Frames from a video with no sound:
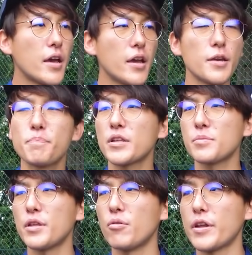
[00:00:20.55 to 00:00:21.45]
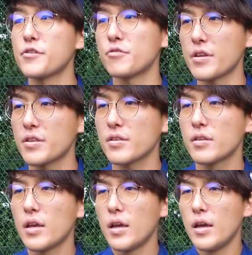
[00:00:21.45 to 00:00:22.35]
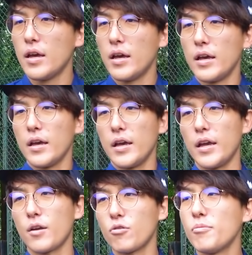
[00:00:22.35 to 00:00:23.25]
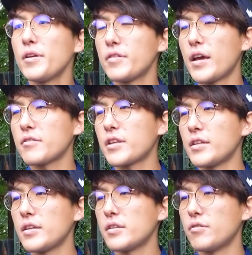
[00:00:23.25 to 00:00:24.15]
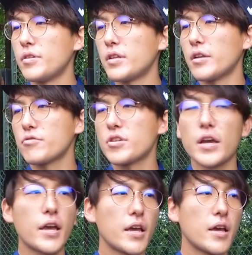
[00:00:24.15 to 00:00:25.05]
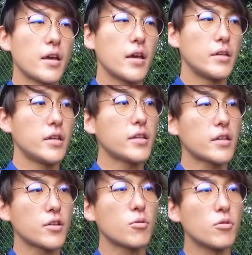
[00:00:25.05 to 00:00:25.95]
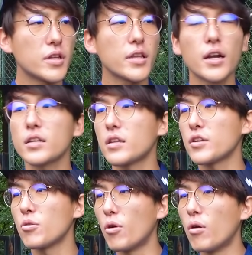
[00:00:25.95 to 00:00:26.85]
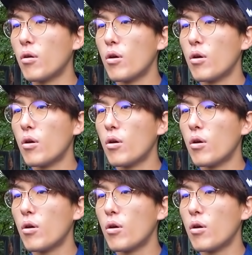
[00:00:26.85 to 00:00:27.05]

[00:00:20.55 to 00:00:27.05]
えー、一発目の練習です。えー、この前のねあのさんねん生の引退の試合、えー、出てた人も出てなかった人も